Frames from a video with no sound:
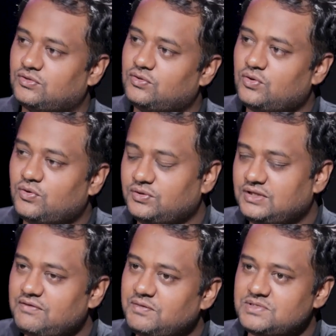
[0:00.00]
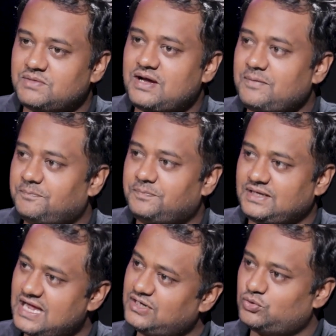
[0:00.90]
तो देवम जब आप
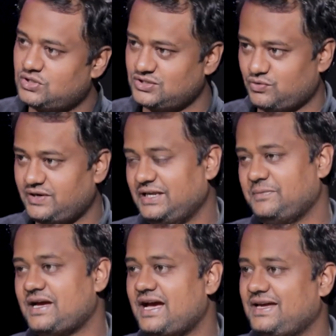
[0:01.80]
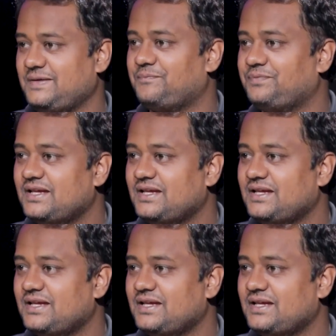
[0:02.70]
यहाँ 2020 में आए